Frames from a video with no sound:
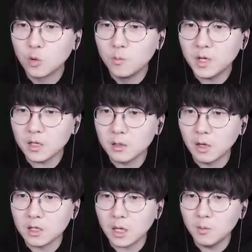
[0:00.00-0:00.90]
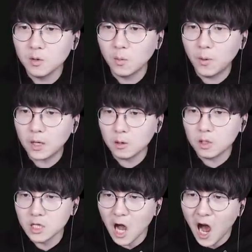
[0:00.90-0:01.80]
좀비 같은 건 아직 한 번도 못
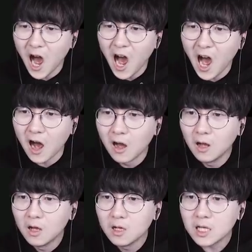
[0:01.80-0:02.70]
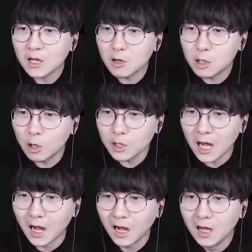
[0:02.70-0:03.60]
봤거든요! 야 이거
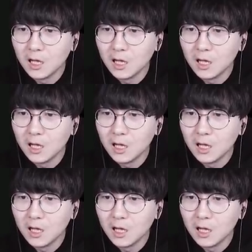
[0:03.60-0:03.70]
그거다!